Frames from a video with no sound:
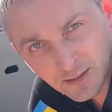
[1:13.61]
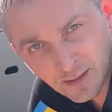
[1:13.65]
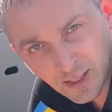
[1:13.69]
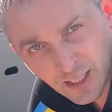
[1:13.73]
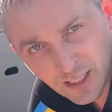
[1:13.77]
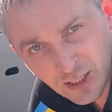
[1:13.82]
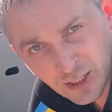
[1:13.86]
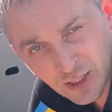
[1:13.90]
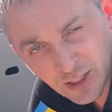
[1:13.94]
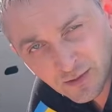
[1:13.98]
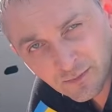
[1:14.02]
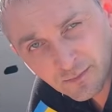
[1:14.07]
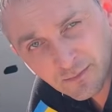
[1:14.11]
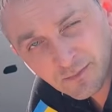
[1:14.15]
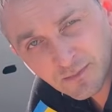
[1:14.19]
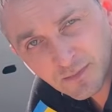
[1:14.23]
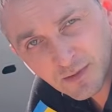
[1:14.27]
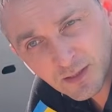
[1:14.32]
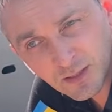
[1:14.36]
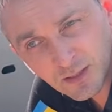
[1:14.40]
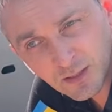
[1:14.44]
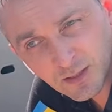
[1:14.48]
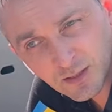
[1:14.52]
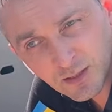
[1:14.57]
Дальше.
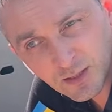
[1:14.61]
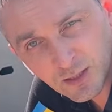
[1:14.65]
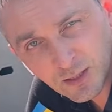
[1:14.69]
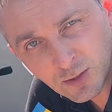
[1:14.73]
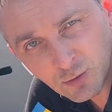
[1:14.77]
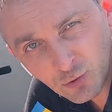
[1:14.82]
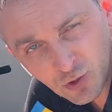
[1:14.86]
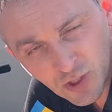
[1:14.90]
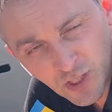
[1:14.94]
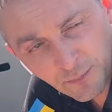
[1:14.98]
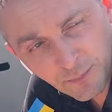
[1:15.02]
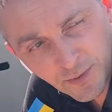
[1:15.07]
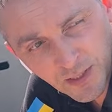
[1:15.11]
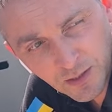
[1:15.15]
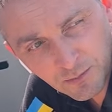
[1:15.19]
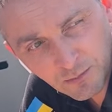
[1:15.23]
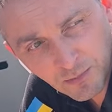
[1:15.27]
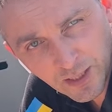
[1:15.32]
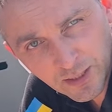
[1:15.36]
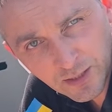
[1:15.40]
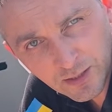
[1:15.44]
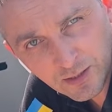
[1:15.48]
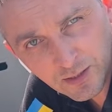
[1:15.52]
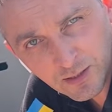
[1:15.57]
Э, нужно
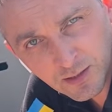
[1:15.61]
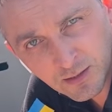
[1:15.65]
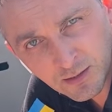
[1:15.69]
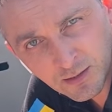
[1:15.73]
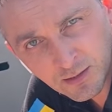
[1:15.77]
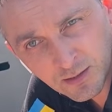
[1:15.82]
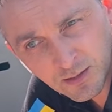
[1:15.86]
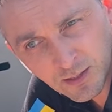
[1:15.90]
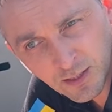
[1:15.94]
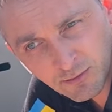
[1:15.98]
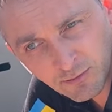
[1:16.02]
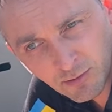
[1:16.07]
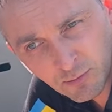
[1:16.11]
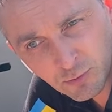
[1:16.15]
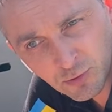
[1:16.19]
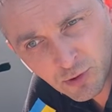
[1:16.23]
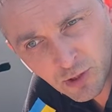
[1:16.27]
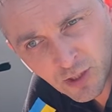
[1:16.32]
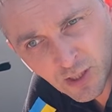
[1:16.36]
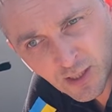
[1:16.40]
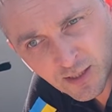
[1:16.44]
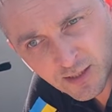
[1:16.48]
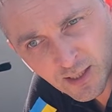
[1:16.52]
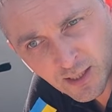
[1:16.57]
понимать, где вы
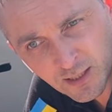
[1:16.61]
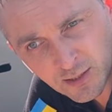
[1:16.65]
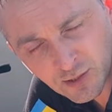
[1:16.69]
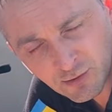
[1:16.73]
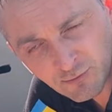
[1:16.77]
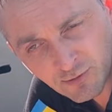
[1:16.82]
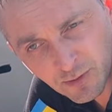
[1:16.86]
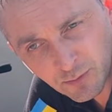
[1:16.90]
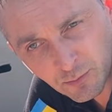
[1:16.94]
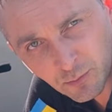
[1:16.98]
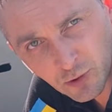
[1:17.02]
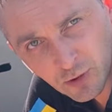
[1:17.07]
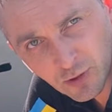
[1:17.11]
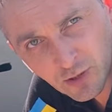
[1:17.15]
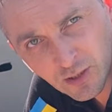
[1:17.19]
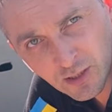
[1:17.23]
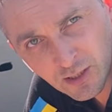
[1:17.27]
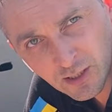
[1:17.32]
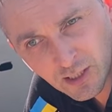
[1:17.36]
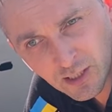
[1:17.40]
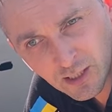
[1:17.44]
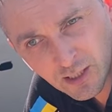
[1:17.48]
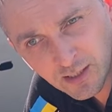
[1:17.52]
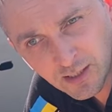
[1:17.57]
будете откачивать мед.
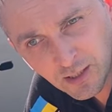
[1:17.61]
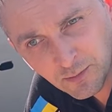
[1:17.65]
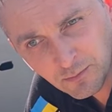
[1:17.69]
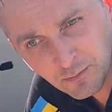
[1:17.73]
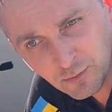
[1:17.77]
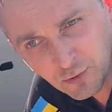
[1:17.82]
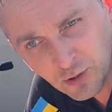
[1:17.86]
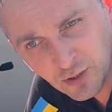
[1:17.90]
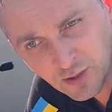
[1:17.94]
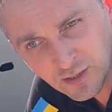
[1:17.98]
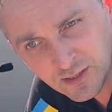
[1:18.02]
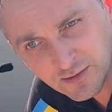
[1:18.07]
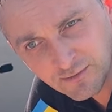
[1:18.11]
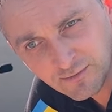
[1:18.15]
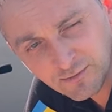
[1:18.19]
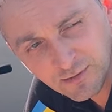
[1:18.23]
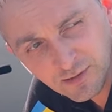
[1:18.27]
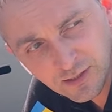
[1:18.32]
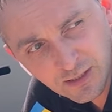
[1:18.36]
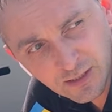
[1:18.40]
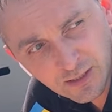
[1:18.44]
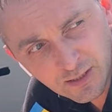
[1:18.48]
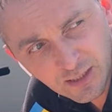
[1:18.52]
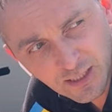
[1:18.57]
Или это будете
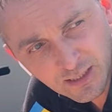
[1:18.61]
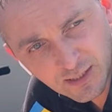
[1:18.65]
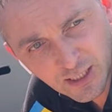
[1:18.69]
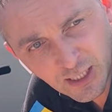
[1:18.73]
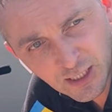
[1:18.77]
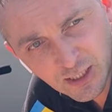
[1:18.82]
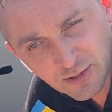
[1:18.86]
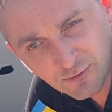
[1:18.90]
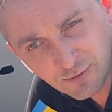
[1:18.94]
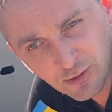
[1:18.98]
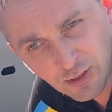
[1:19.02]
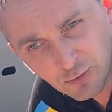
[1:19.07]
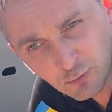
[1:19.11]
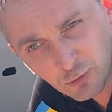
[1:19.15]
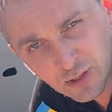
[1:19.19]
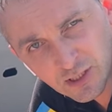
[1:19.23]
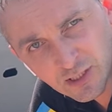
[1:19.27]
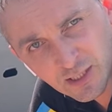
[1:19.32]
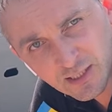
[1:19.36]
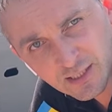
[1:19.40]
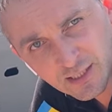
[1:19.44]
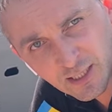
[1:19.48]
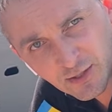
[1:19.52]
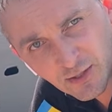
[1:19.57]
вы откачивать его
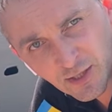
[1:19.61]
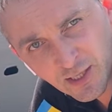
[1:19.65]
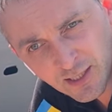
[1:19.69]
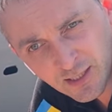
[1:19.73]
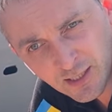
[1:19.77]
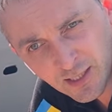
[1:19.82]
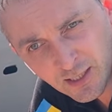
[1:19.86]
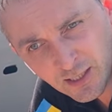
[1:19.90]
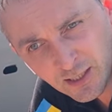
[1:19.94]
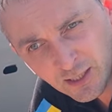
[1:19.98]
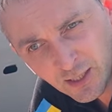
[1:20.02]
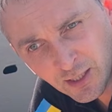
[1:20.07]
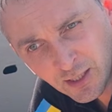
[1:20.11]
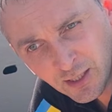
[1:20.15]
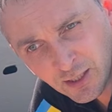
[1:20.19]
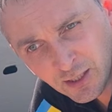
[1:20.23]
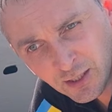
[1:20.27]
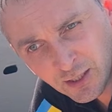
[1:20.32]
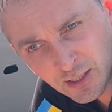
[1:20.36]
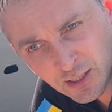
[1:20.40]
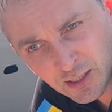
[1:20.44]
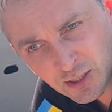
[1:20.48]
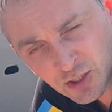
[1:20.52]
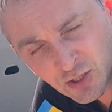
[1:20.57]
стационарно,
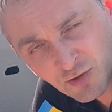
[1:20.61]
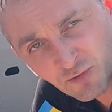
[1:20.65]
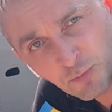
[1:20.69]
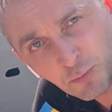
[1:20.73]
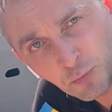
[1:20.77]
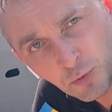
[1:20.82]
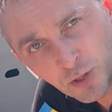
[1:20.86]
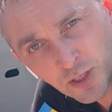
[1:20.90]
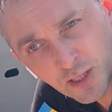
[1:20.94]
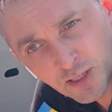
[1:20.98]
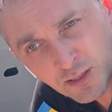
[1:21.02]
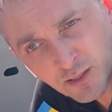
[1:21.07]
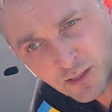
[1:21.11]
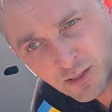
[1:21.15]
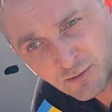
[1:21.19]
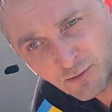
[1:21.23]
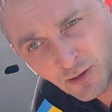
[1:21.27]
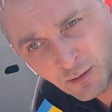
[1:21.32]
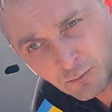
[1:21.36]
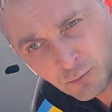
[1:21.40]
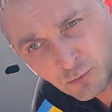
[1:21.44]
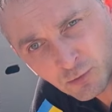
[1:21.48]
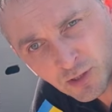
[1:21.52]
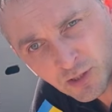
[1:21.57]
или же в поле, и
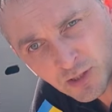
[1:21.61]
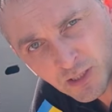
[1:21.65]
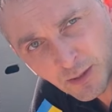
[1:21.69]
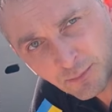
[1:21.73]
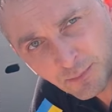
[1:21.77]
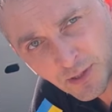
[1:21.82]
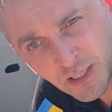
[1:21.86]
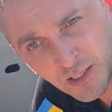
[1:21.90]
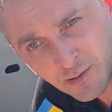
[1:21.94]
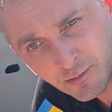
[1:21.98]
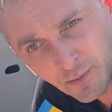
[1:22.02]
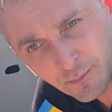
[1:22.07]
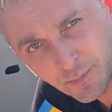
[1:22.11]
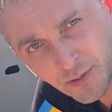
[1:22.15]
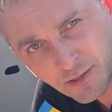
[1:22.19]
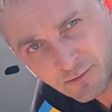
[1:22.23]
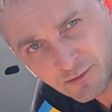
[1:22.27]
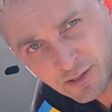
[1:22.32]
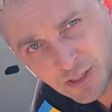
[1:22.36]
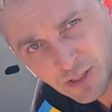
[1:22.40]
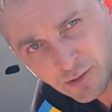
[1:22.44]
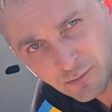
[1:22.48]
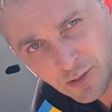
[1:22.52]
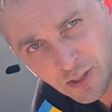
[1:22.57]
вам будет необходимо
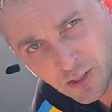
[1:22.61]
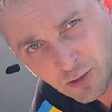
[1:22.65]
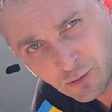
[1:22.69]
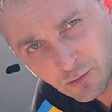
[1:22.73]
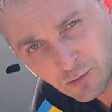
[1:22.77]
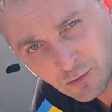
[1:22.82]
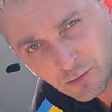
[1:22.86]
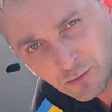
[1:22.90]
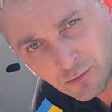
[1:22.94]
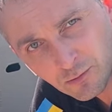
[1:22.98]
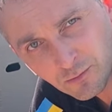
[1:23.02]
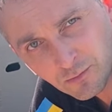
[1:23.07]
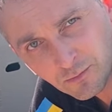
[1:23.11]
перевозить медогонку.